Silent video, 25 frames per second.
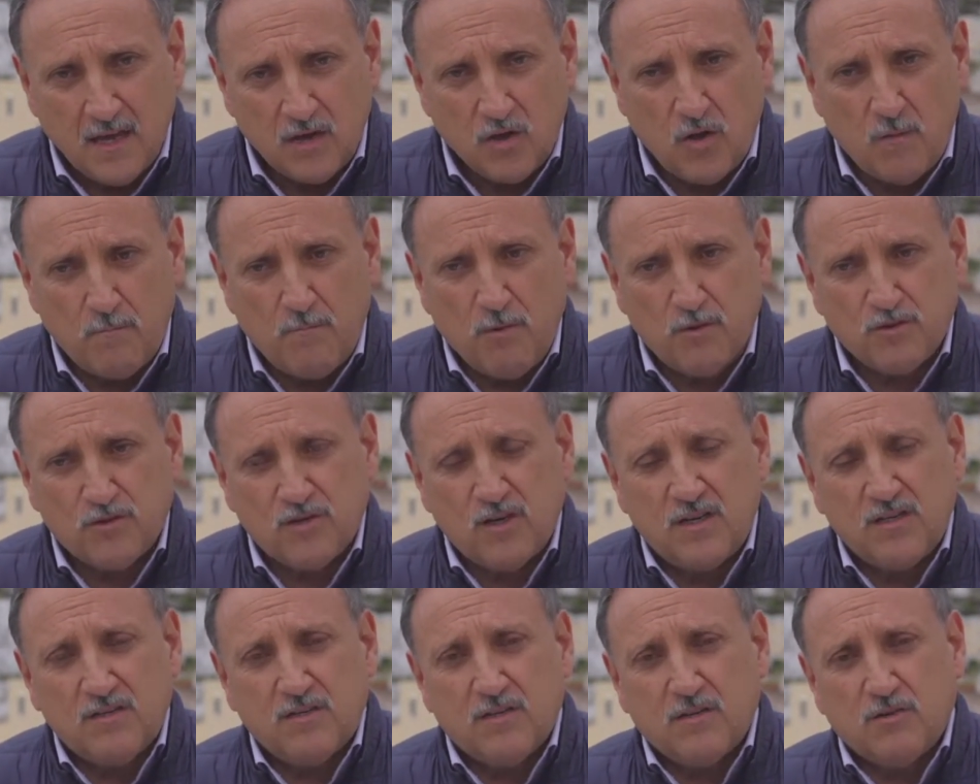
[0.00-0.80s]
non
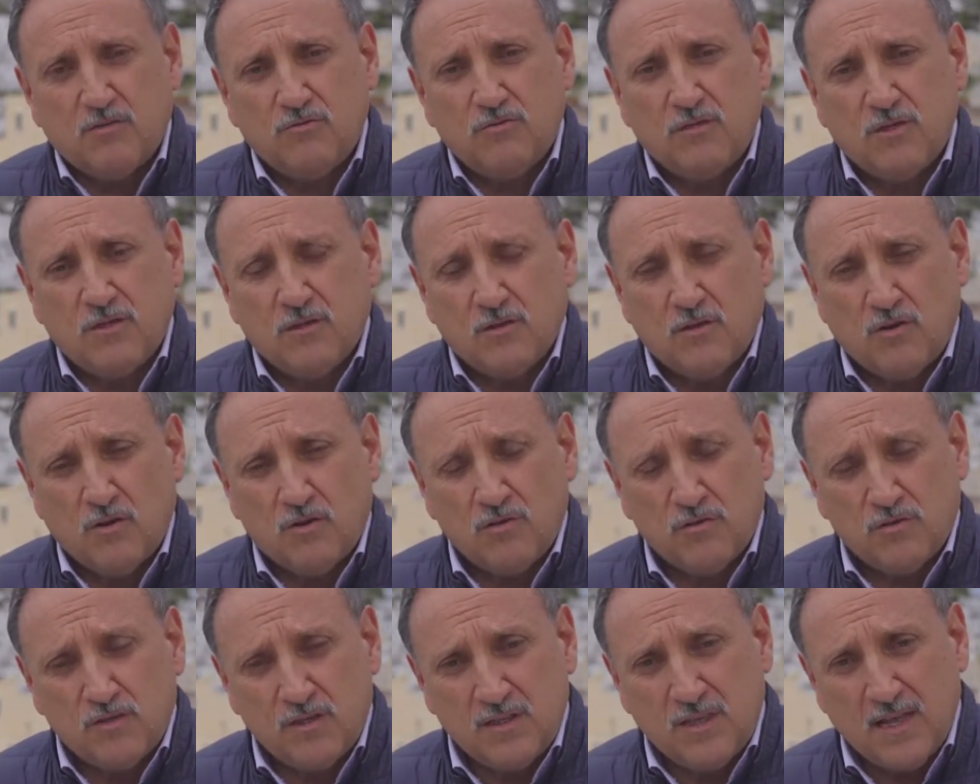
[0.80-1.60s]
possono essere
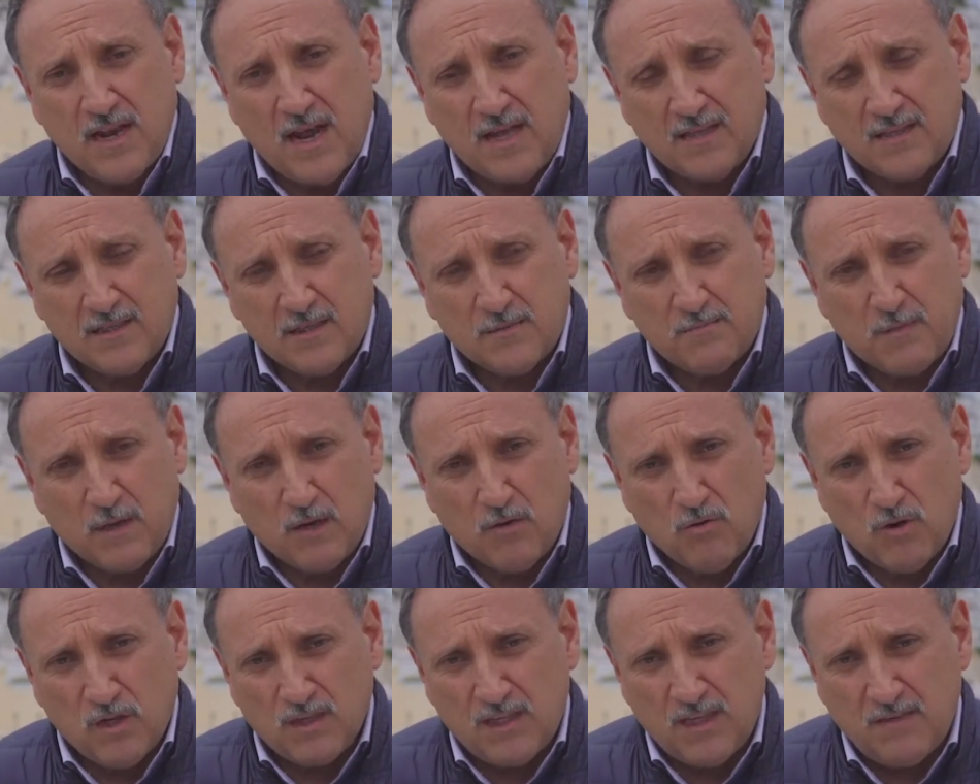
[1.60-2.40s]
considerati
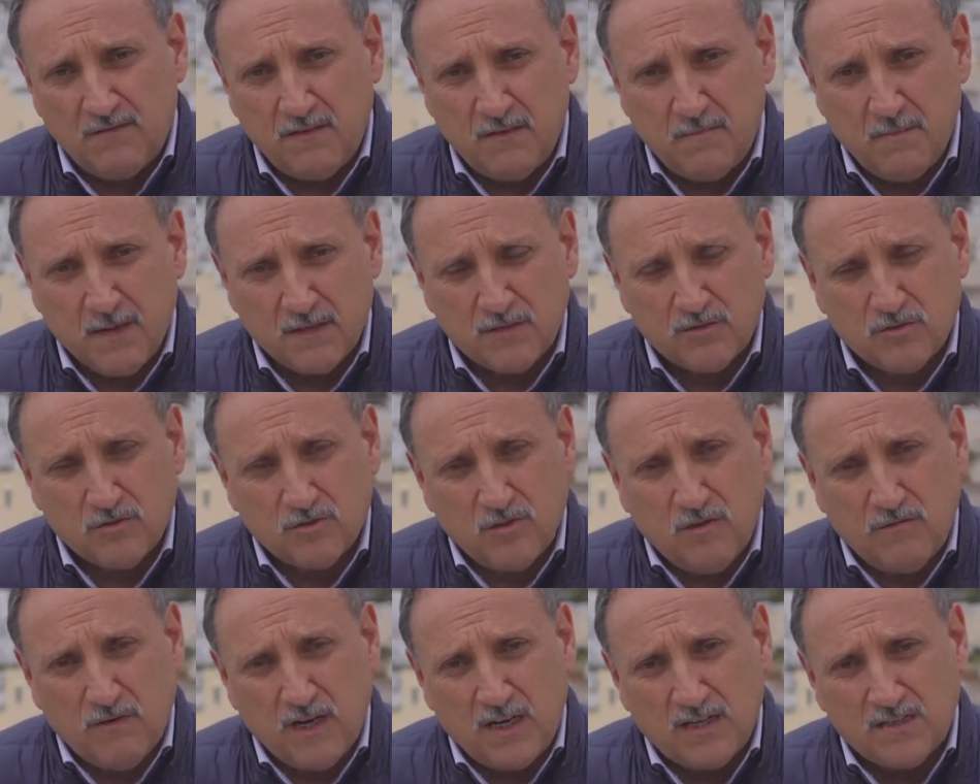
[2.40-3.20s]
speculativi, ma
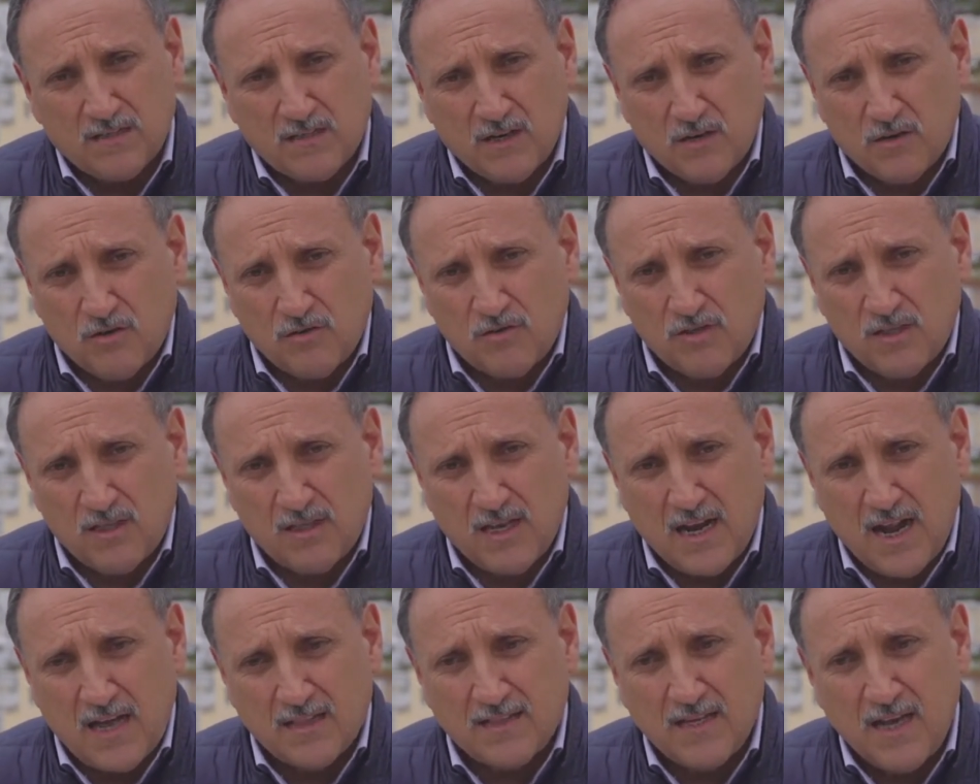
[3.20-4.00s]
devono essere
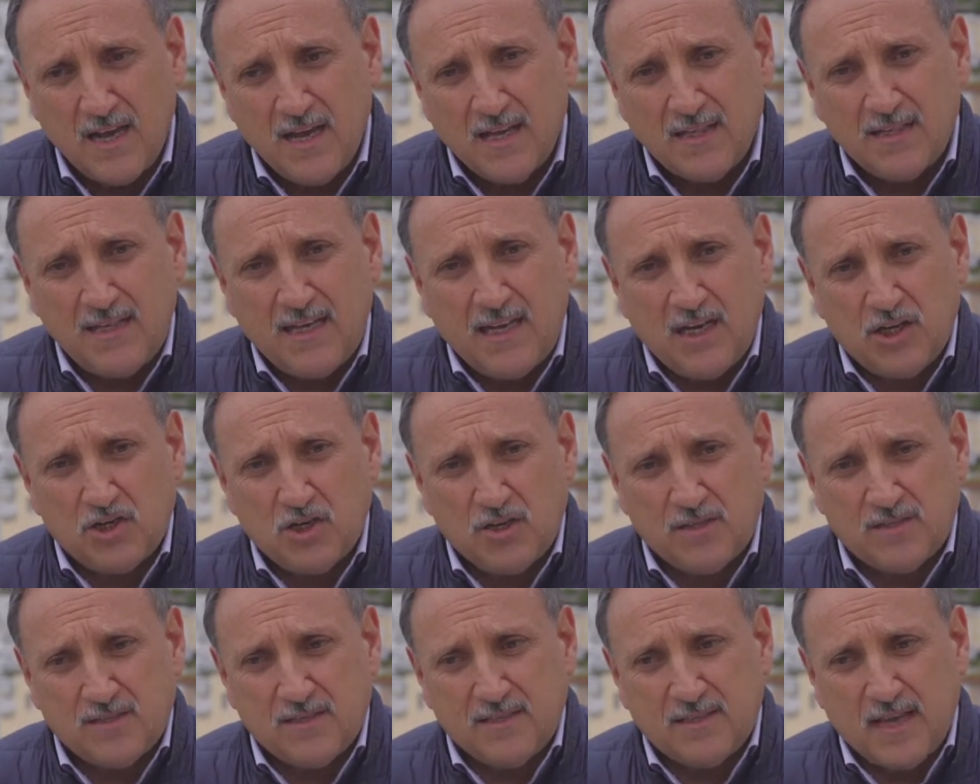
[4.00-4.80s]
considerati di
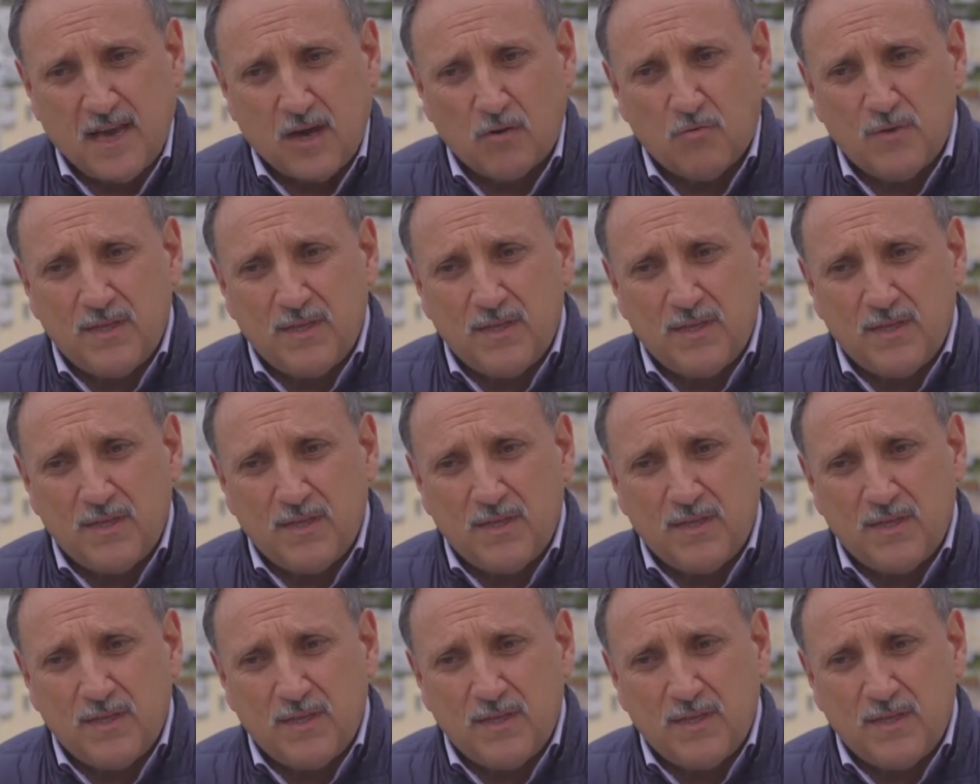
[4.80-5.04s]
necessità.